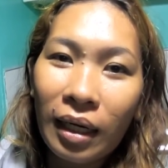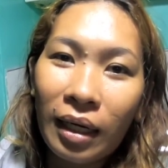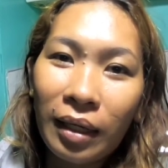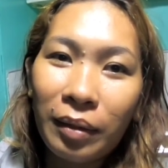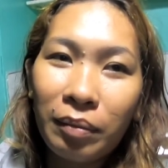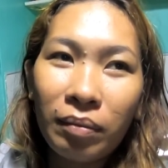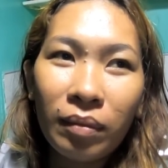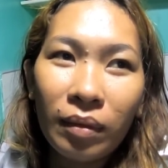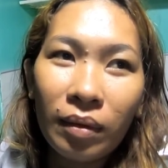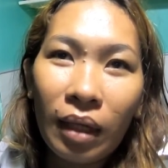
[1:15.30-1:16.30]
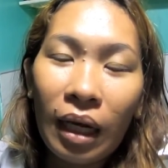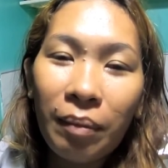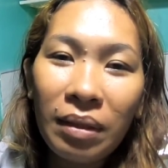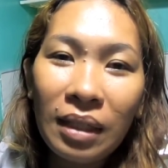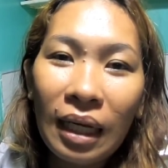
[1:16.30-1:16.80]
Um,
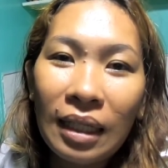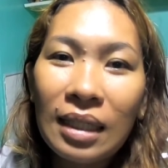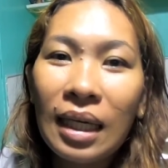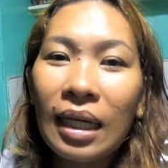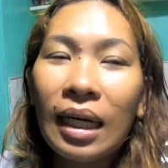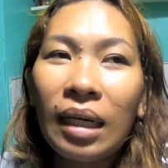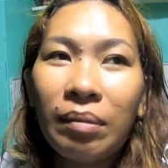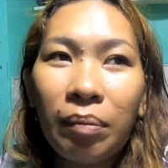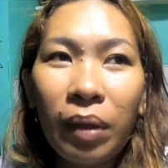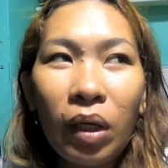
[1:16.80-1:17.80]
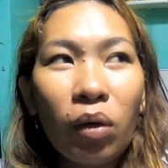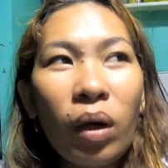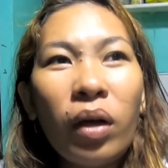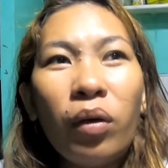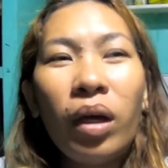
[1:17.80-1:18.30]
lalabas na lang sana kami, pero
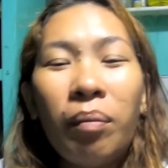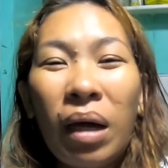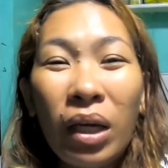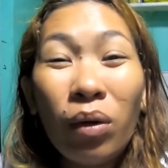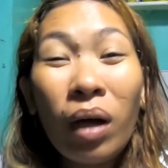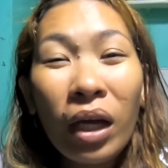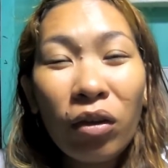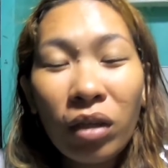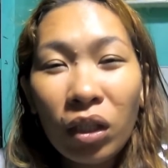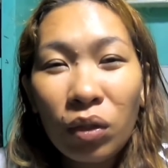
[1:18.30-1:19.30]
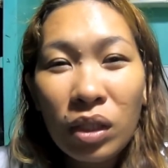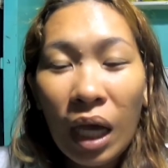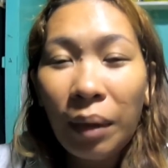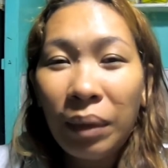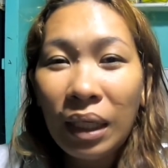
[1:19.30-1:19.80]
ano eh, bagyo ngayon dito sa
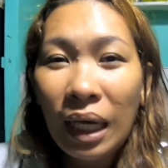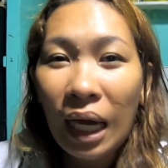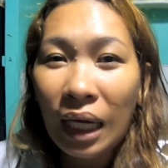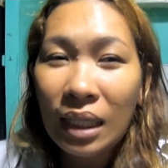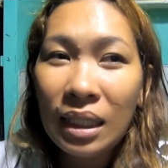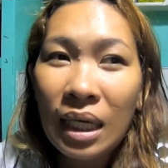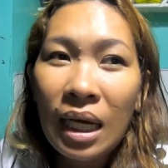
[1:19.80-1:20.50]
amin guys.